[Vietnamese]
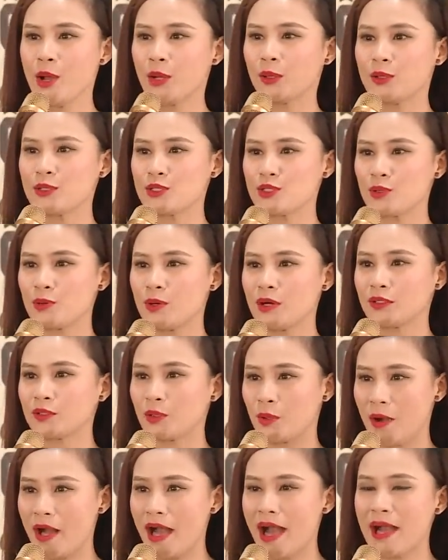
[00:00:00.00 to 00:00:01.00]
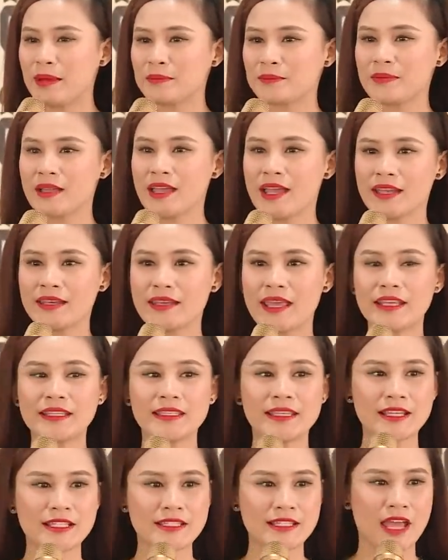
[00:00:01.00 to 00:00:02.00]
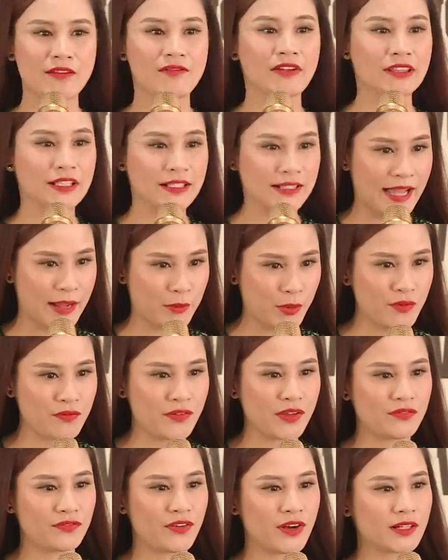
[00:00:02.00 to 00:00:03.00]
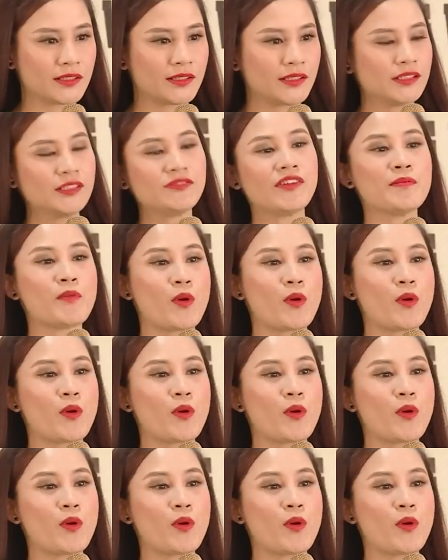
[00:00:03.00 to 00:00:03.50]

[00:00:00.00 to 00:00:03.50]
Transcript: ngôi chùa Cổ Am, để chia sẻ với tất cả quý vị Phật tử về